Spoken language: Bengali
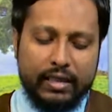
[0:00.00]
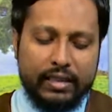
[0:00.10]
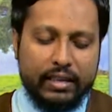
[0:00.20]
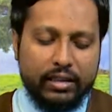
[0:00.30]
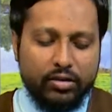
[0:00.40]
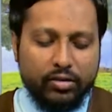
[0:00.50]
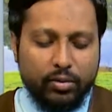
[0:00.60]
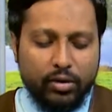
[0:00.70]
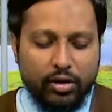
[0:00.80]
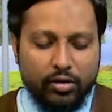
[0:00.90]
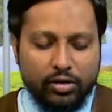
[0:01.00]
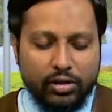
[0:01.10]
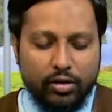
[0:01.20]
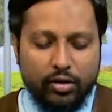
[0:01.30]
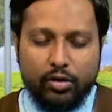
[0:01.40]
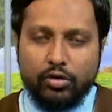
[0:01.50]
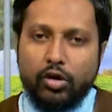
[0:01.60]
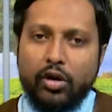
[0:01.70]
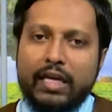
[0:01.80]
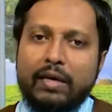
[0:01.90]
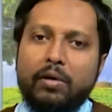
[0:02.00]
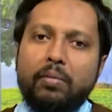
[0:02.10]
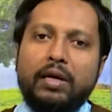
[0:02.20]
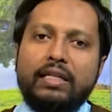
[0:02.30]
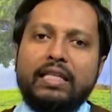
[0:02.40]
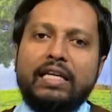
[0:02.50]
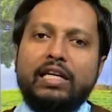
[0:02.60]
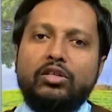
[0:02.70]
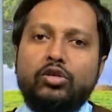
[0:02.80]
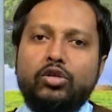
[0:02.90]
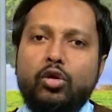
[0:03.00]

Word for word: দ্বিতীয় দলিল হচ্ছে হলো স্বয়ং ইমামরা তাদের নিজস্ব